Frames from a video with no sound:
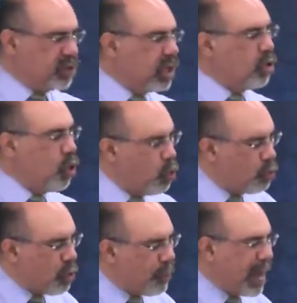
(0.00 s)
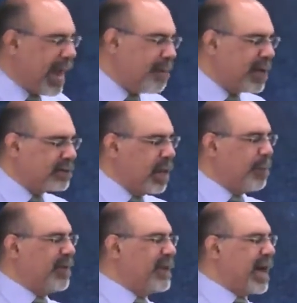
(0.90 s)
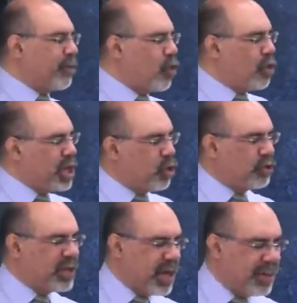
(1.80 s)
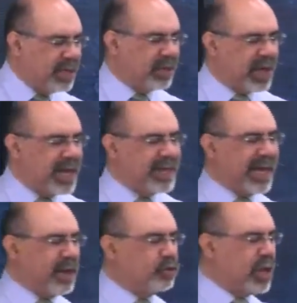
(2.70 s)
Versículo 1, palabras del predicador, hijo de David, rey de